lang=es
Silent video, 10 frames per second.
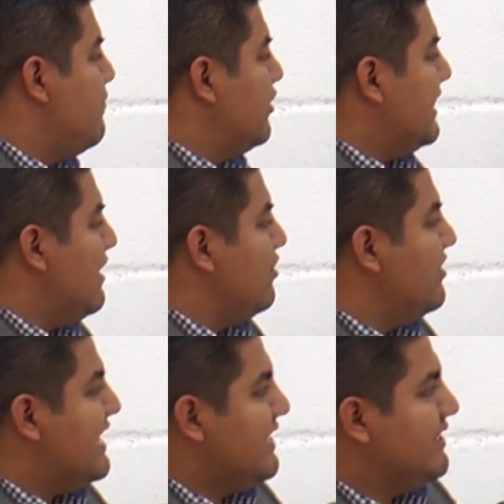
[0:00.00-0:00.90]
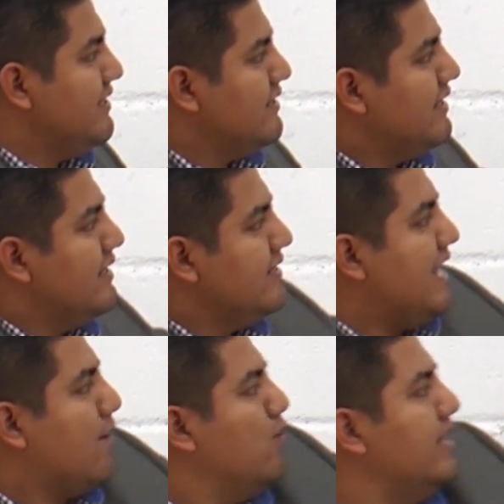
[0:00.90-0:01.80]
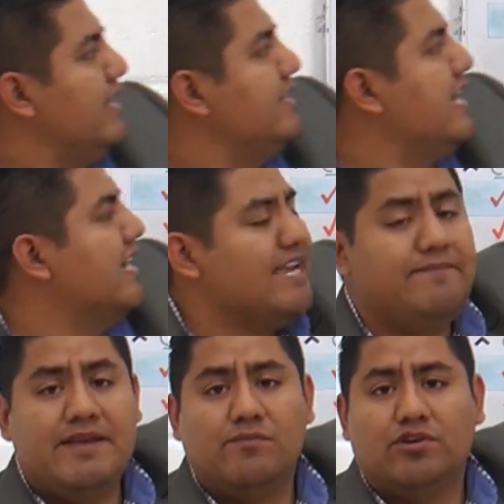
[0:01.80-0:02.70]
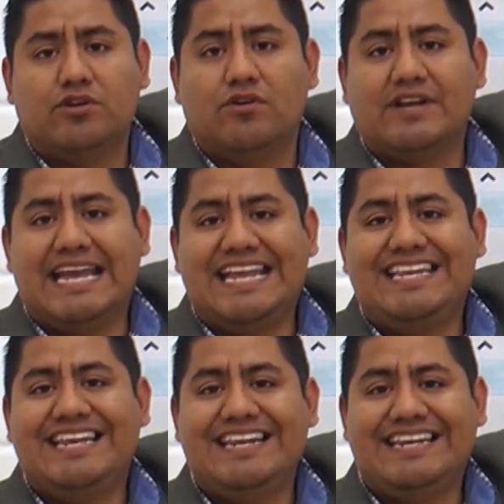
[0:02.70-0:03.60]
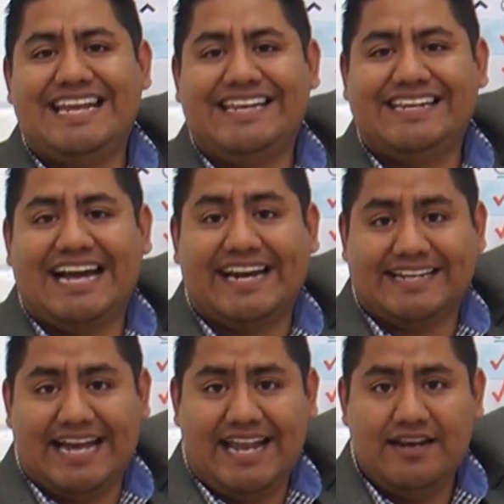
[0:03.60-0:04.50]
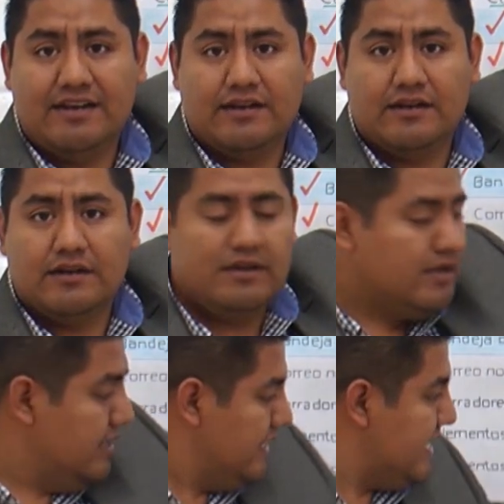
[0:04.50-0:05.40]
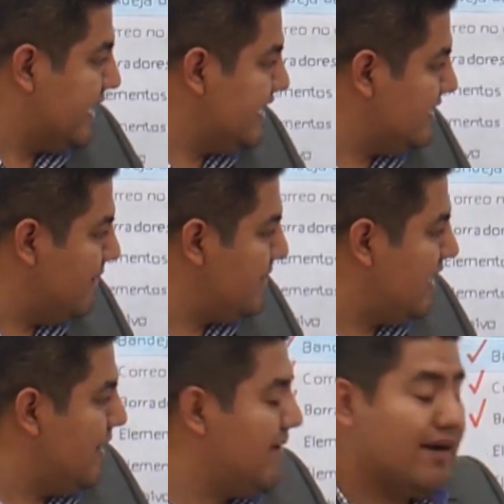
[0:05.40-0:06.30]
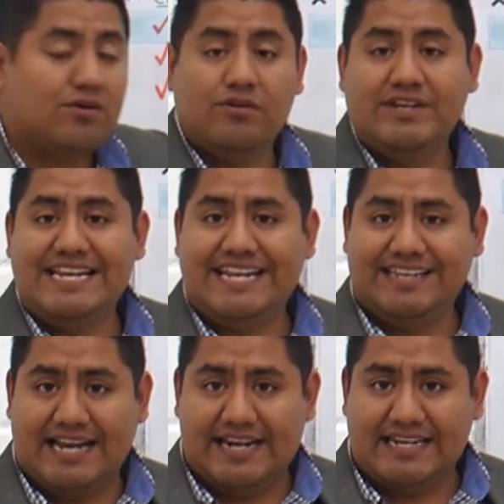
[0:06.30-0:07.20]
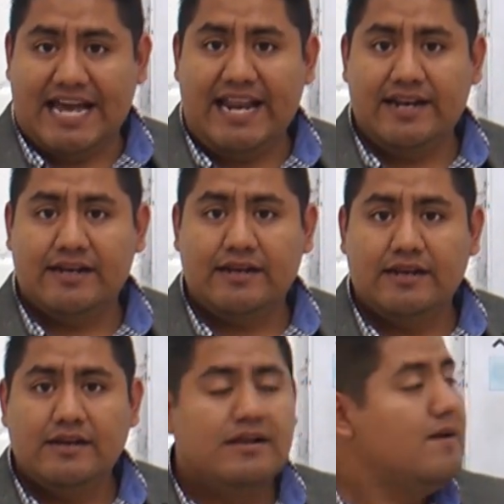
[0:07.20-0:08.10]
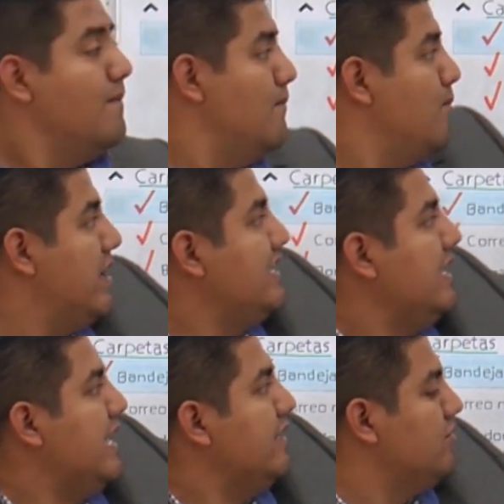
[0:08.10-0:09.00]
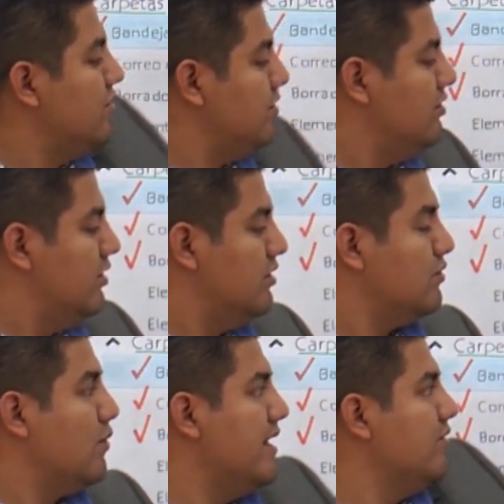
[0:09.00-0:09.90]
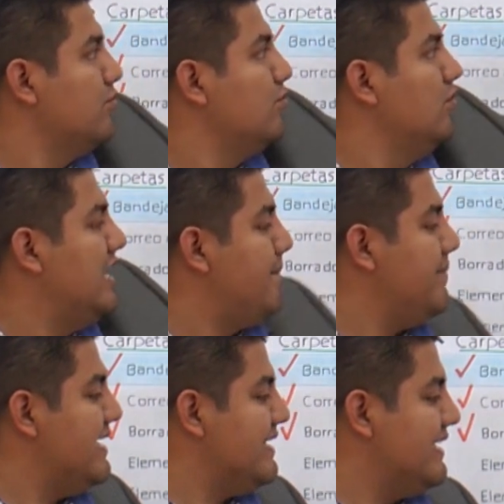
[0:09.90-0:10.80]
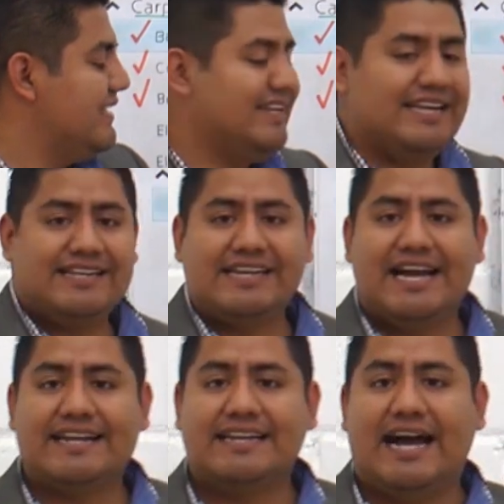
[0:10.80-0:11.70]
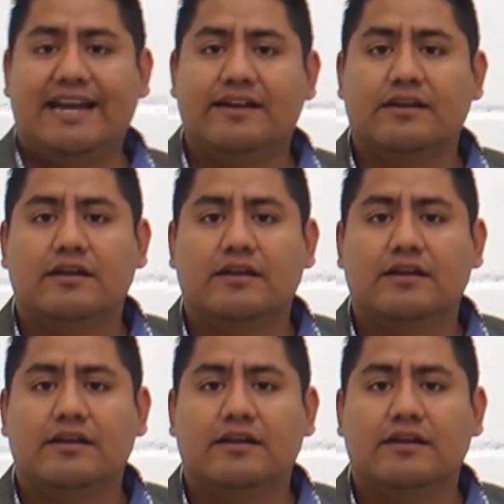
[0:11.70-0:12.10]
borradores, ¿te acuerdas que aquí vimos lo que es descartar? Y aquí también abajo, descartar pues estos dos, cuando tú le aprietes descartar,